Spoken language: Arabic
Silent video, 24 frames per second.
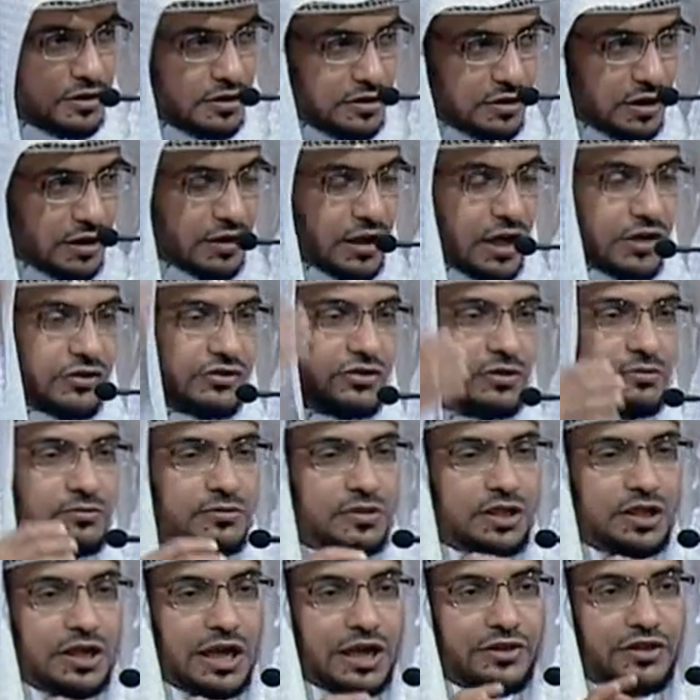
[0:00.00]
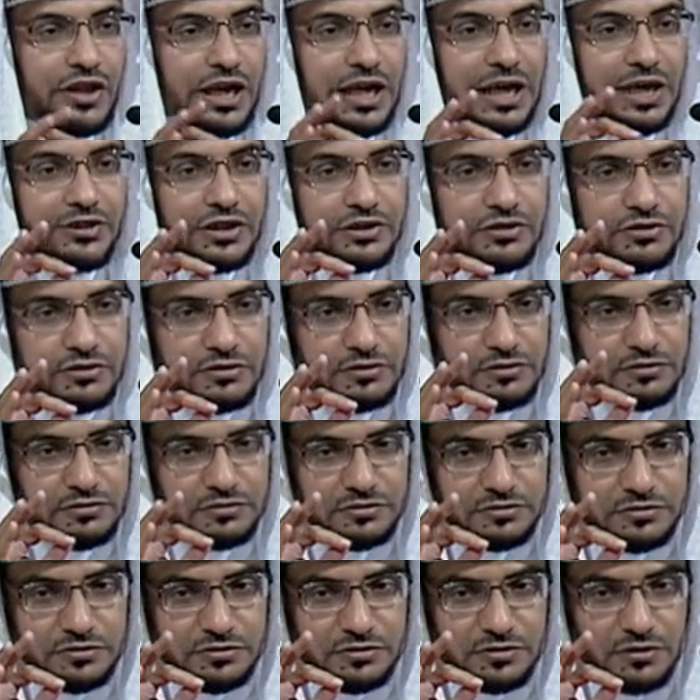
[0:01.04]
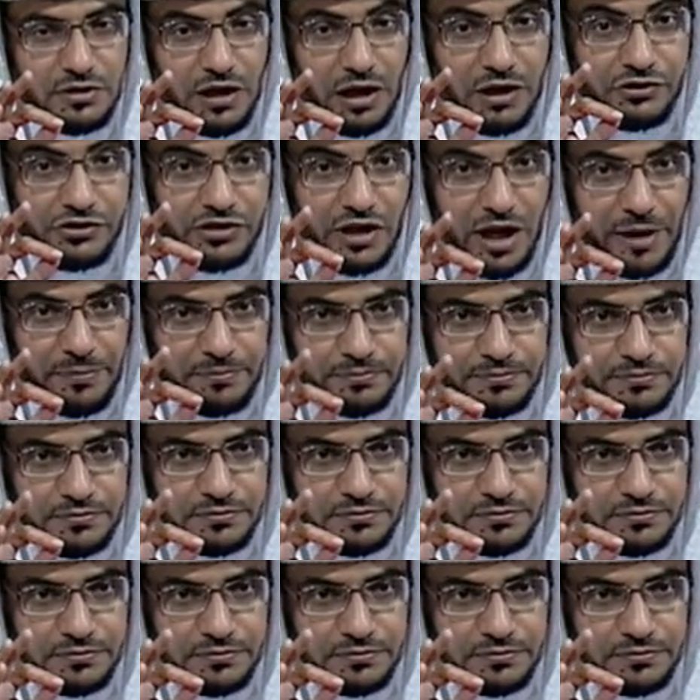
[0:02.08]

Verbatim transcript: ينقسم الى ثلاثه اقسام